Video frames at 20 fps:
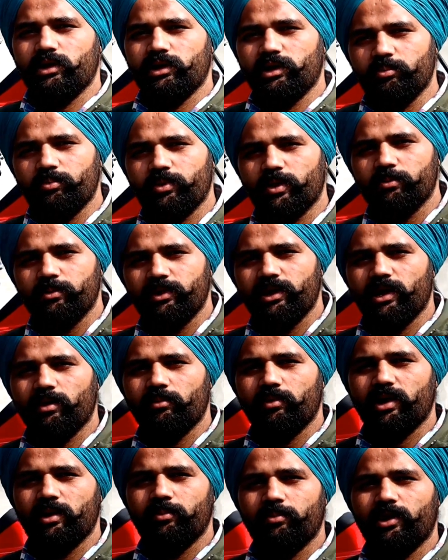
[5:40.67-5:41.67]
रिपर भी है
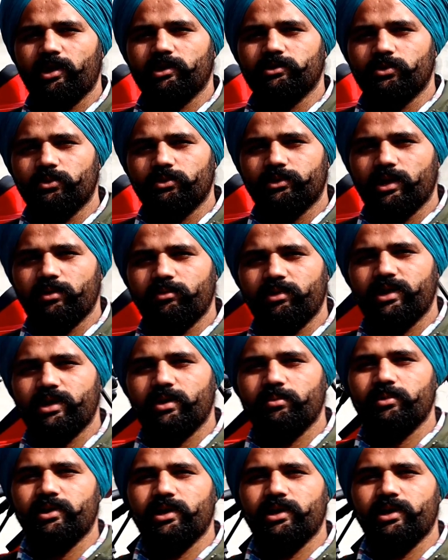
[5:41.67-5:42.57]
हमारे पास रोटावेटर